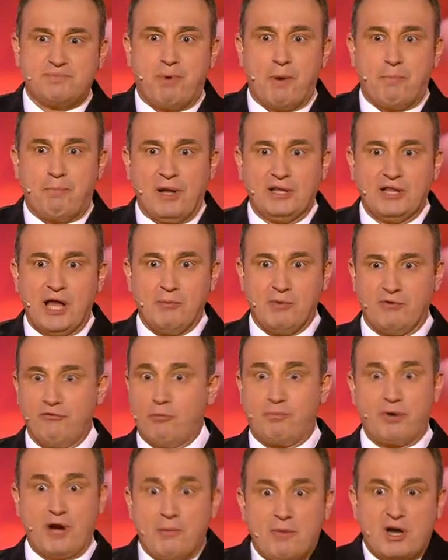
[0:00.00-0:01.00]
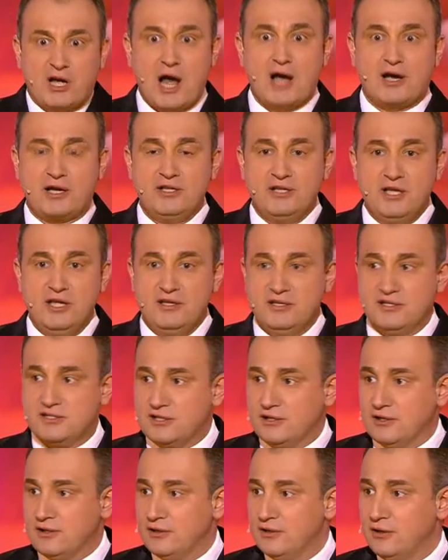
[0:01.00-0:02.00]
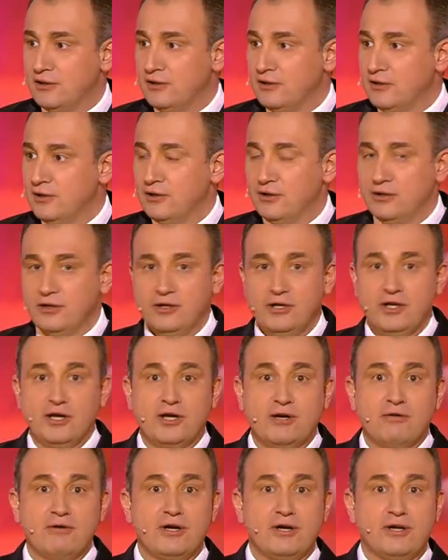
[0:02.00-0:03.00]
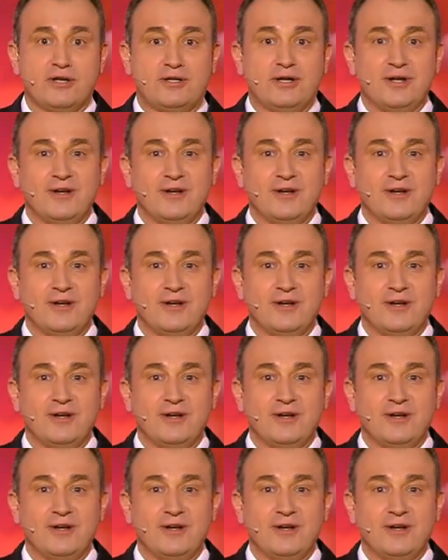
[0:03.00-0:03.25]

пополам его, прямо как ниндзя – и говорит,